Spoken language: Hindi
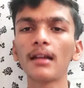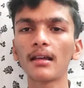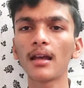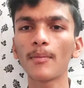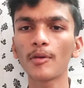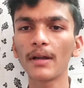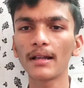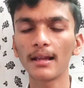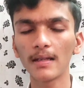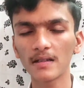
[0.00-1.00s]
ताकि आपको
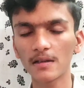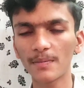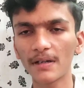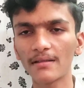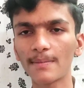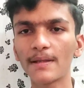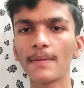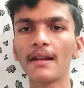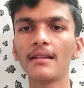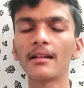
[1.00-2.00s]
हमारे हर लेटेस्ट अपडेट सबसे
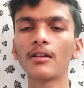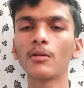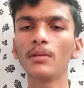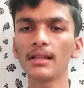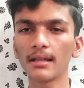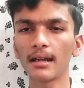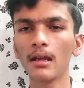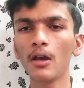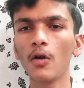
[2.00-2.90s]
पहले देखने को मिलते रहे